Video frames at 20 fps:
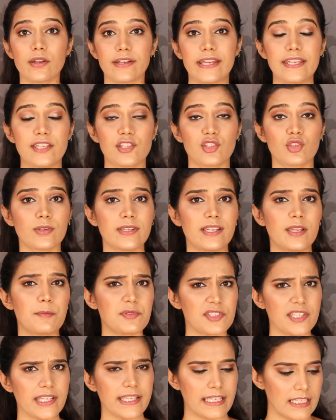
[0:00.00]
और राइट सो
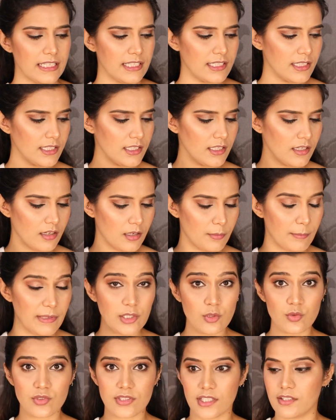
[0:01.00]
लिपस्टिक के लिए uh,
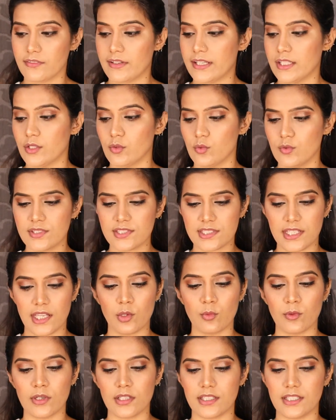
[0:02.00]
मैं यूज़ करने वाली हूँ
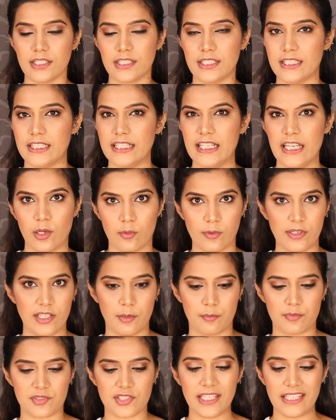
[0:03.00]
स्टेक वर्की की लिक्विड
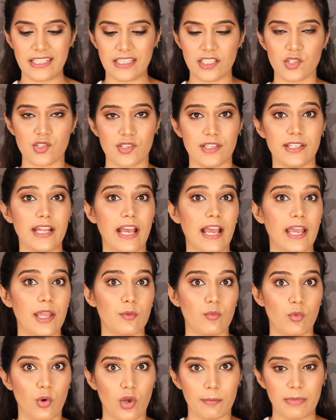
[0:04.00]
लिपस्टिक इन दी शेड आई
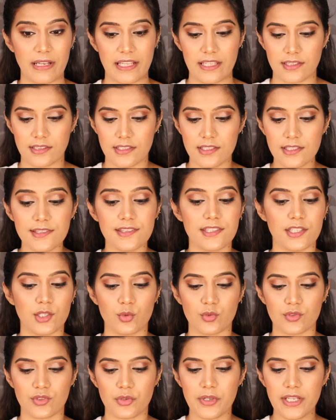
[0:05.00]
वोकअप लाइक दिस
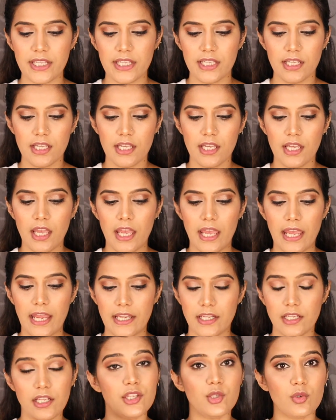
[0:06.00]
जीरो थ्री
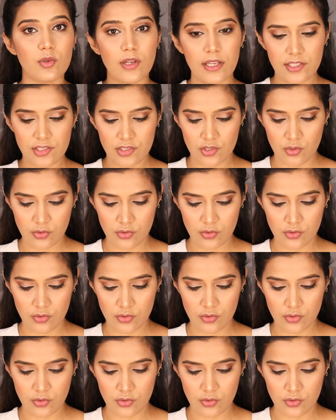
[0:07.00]
एंड यू गाइज